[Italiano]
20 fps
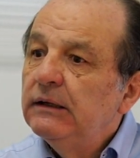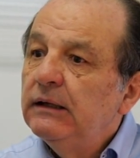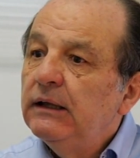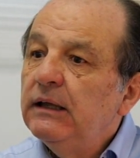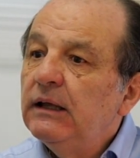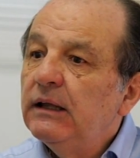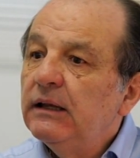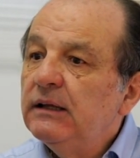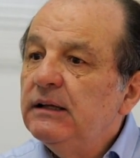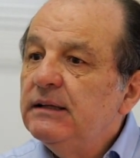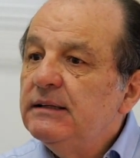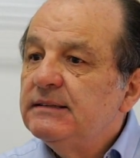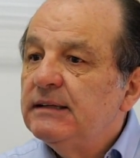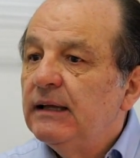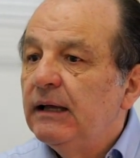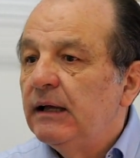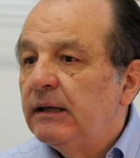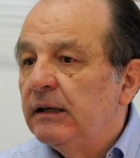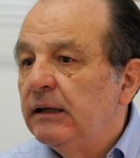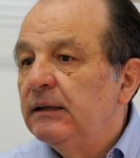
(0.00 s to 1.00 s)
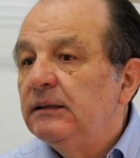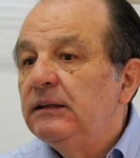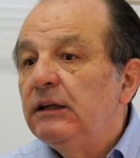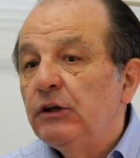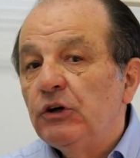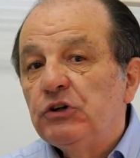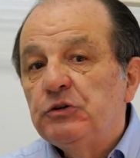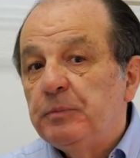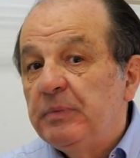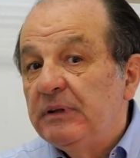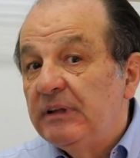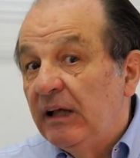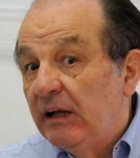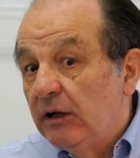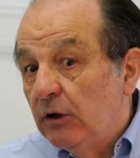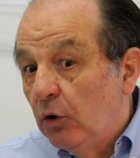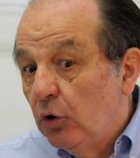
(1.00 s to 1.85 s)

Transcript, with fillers: e a realizzare il Day Hospital